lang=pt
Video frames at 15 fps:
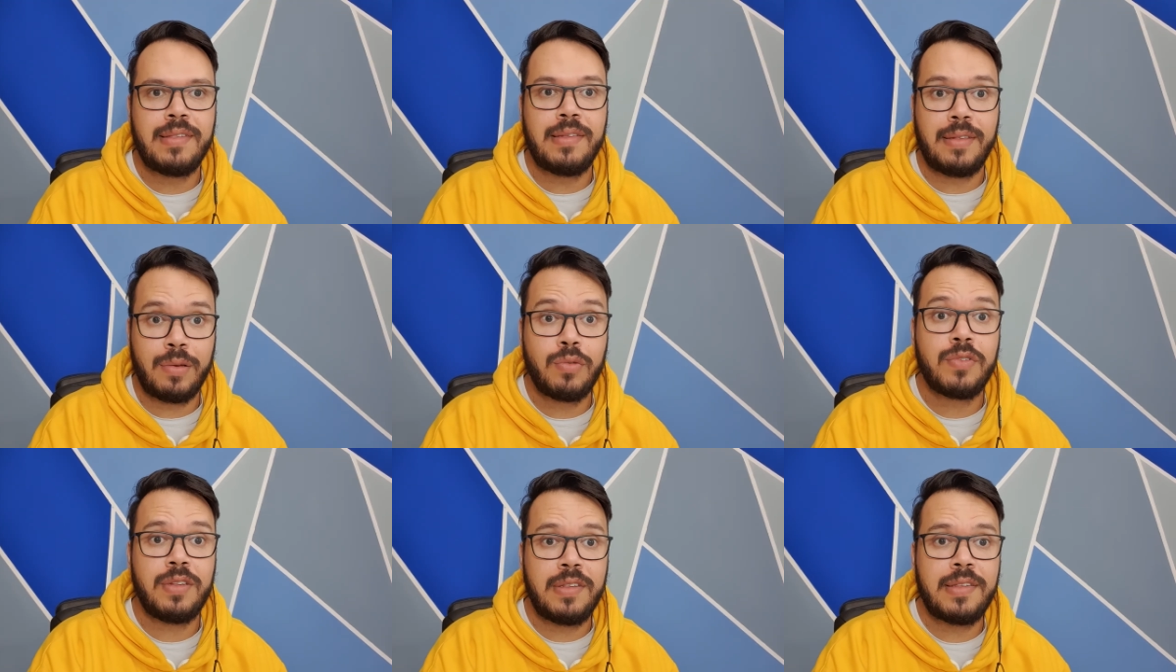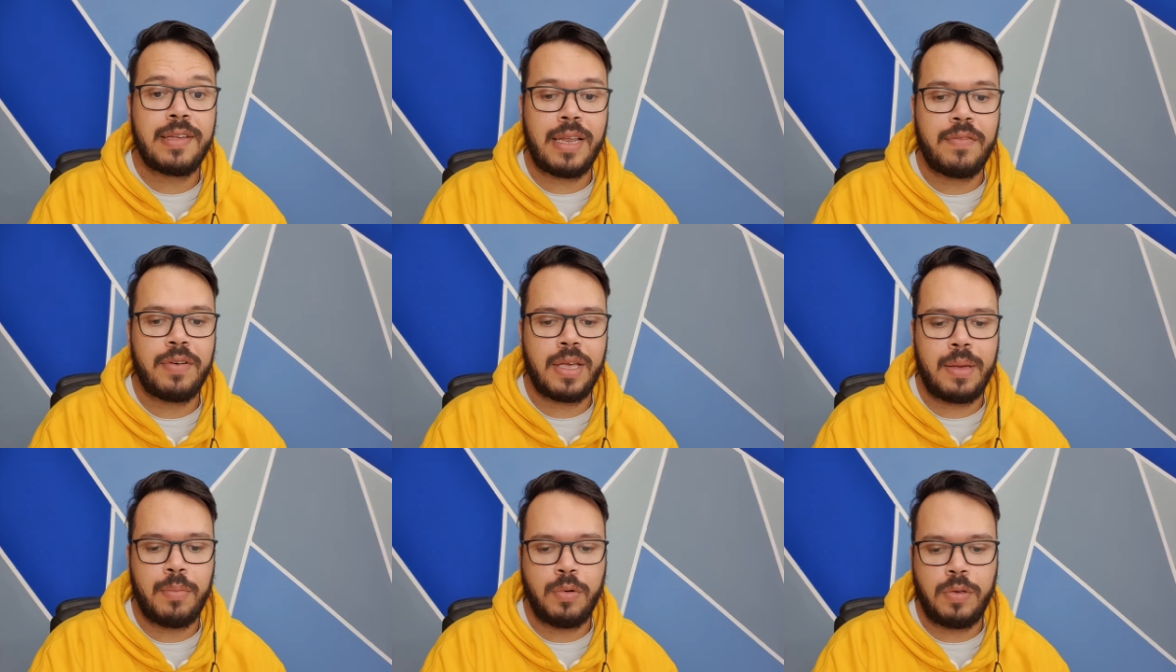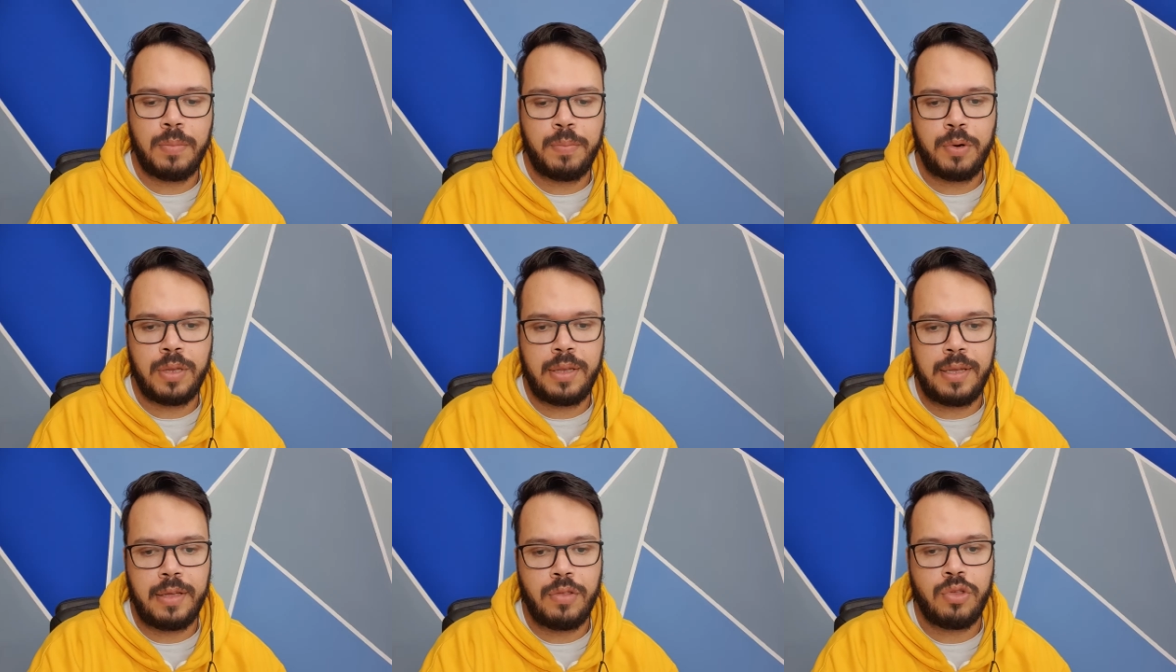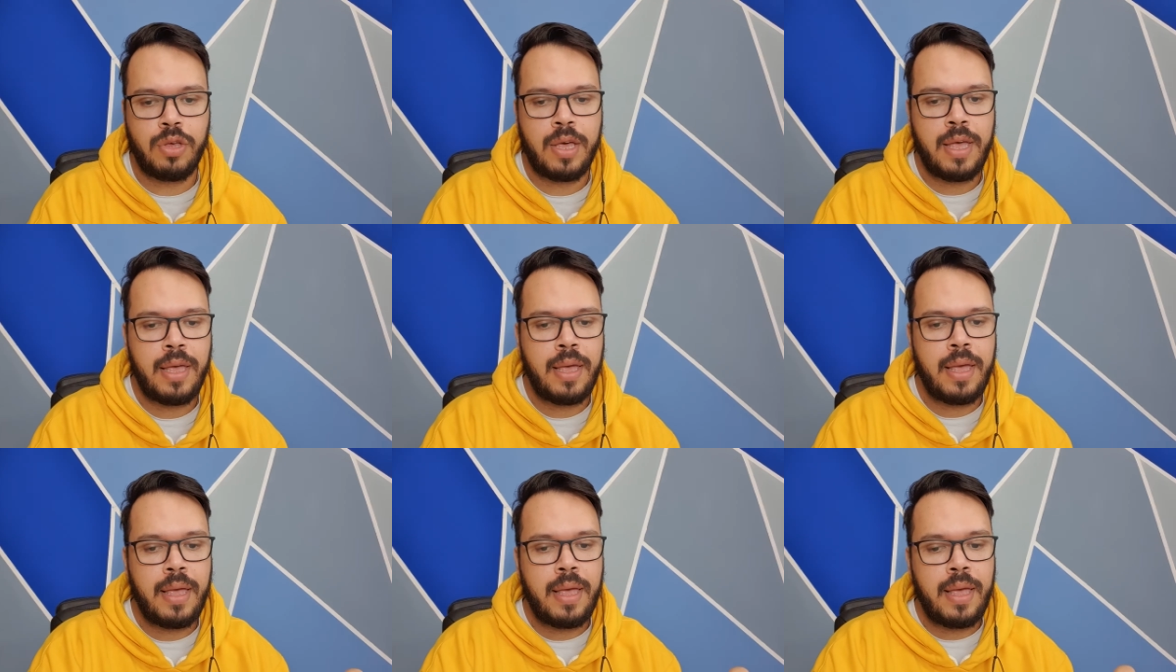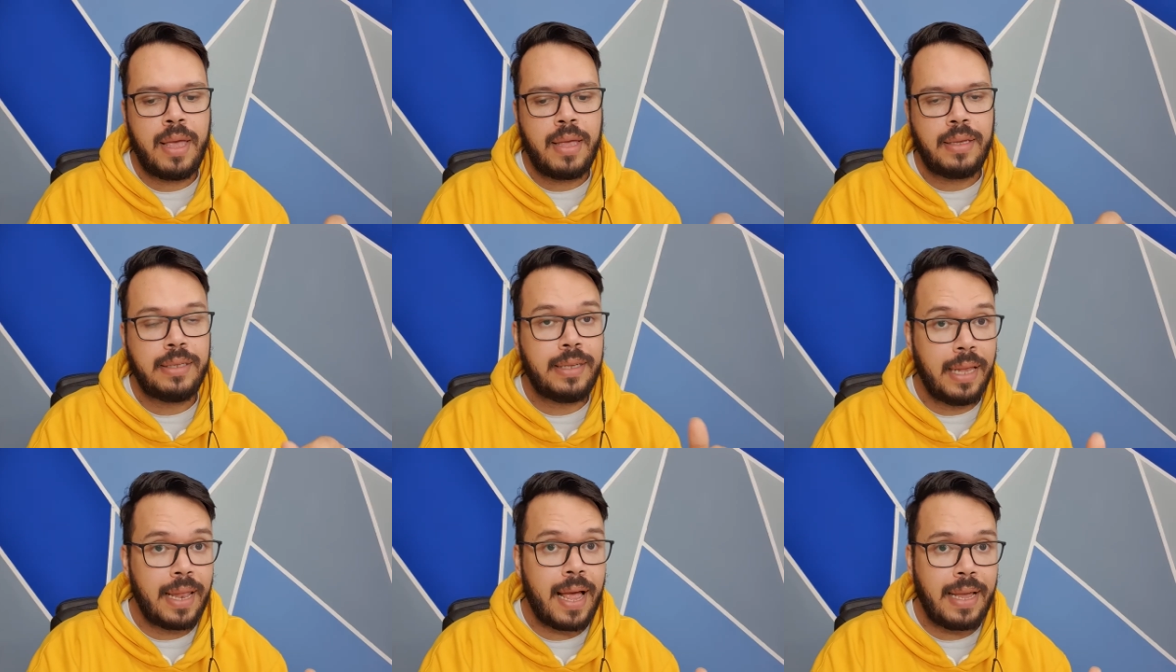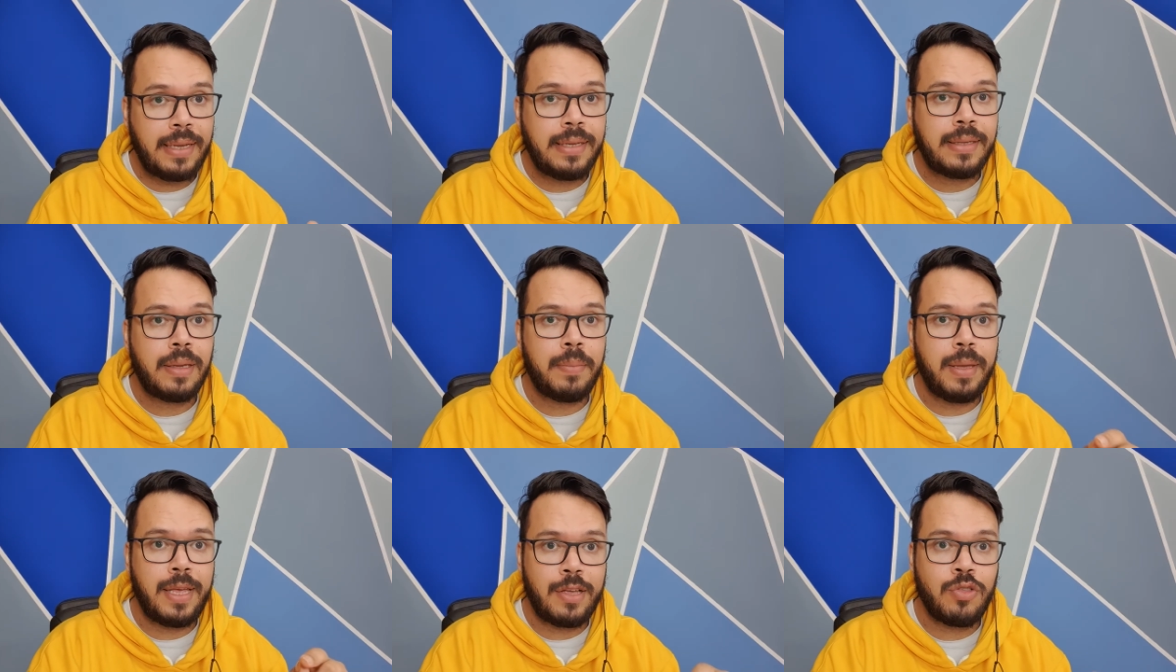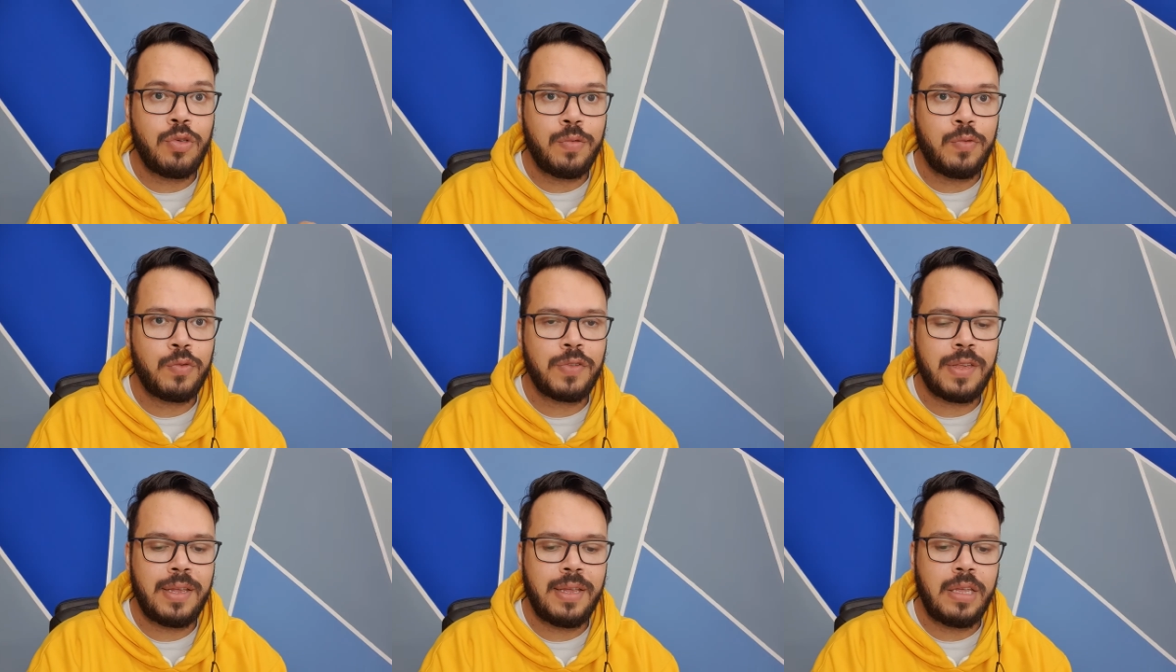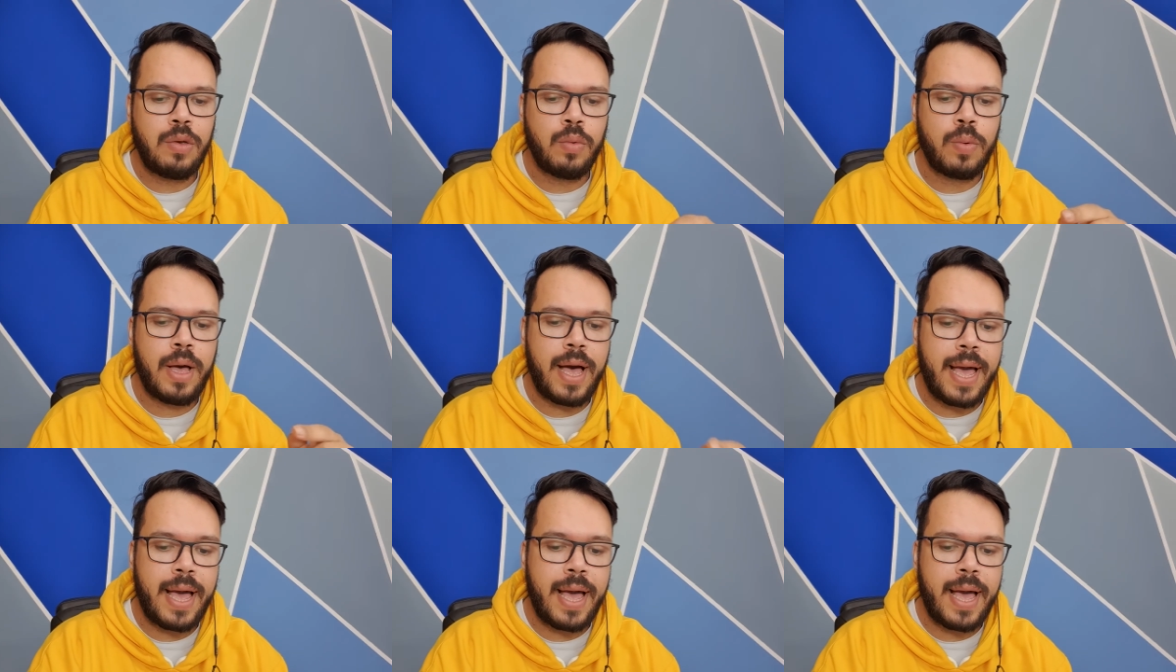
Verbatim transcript: Então se inscreva, que é muito importante dê like também e ative o sininho.